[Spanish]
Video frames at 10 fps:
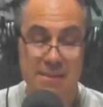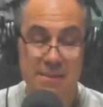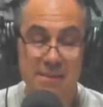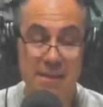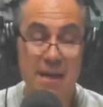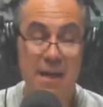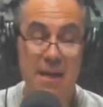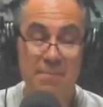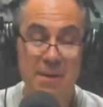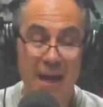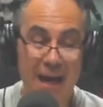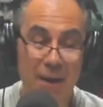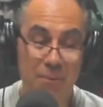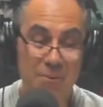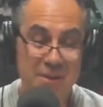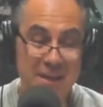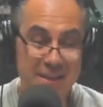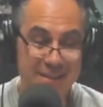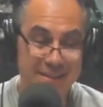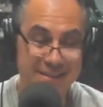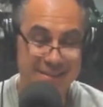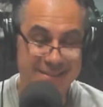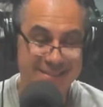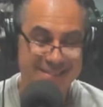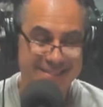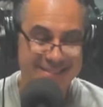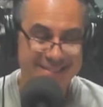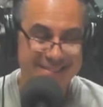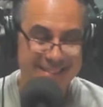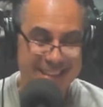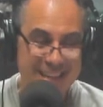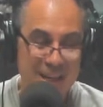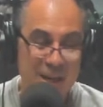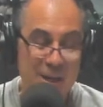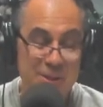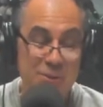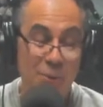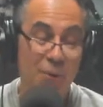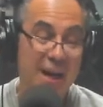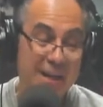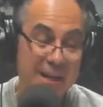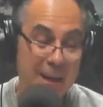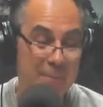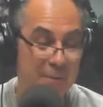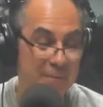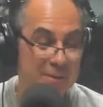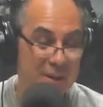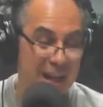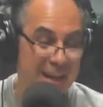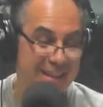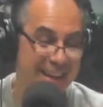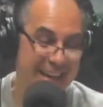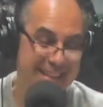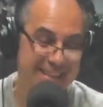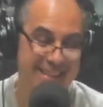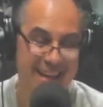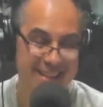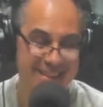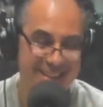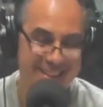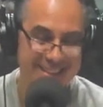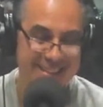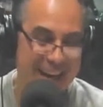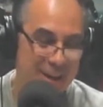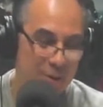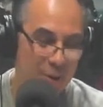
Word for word: Silvia Gaudín. Su carrera profesional de cantante de tangos